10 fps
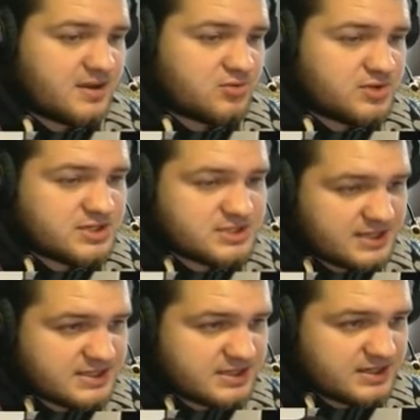Но ну, диски,
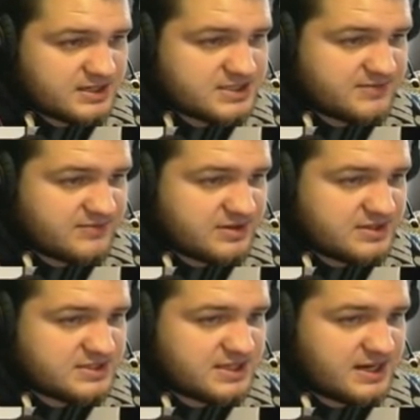кстати, красивые.
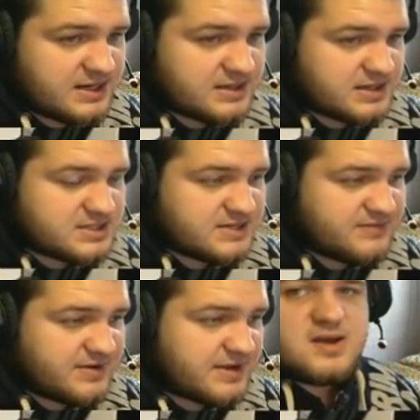Диски реально красивые.